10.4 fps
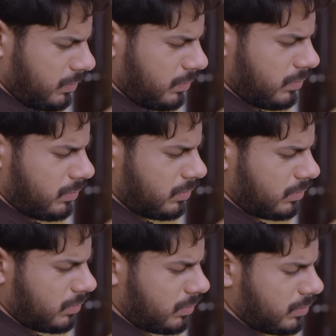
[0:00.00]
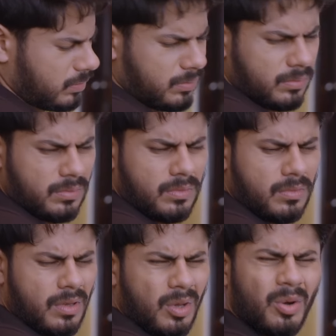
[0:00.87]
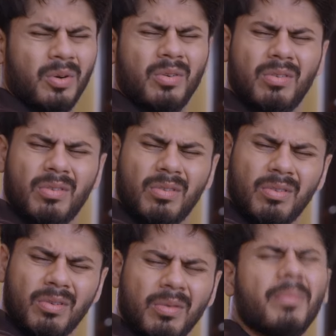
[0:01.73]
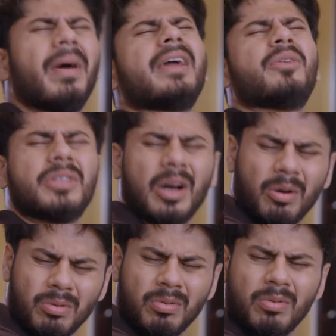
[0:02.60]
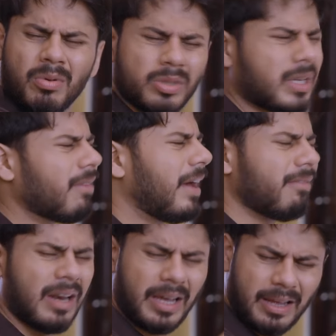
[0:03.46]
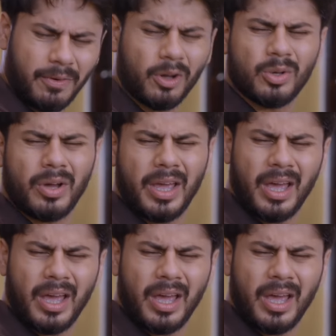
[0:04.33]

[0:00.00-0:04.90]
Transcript: जा उसको लेके आ क्यों मैं क्यों जाऊं उसका वैन वाला क्या फौत हो